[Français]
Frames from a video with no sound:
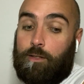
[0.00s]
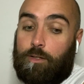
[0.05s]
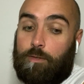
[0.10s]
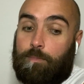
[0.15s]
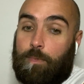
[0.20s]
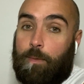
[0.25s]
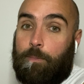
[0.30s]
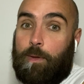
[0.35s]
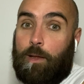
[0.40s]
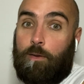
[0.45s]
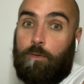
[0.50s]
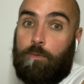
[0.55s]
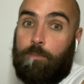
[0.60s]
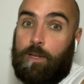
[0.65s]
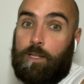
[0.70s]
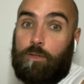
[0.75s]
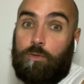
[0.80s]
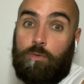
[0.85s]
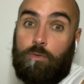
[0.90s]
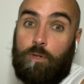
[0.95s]
On m'appelle le
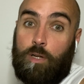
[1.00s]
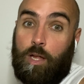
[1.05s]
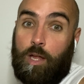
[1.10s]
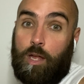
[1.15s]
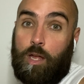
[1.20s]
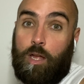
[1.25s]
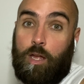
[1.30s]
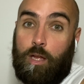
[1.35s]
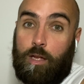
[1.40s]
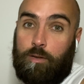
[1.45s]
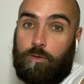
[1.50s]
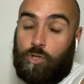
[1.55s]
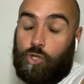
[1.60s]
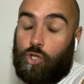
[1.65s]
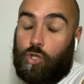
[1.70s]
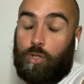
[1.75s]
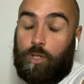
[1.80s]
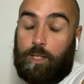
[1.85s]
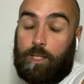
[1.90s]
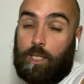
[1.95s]
masculin,
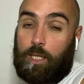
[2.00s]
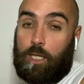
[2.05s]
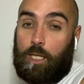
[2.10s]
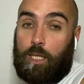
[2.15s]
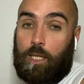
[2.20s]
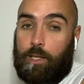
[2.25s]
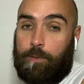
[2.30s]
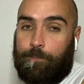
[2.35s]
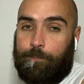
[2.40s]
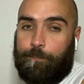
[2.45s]
chantez.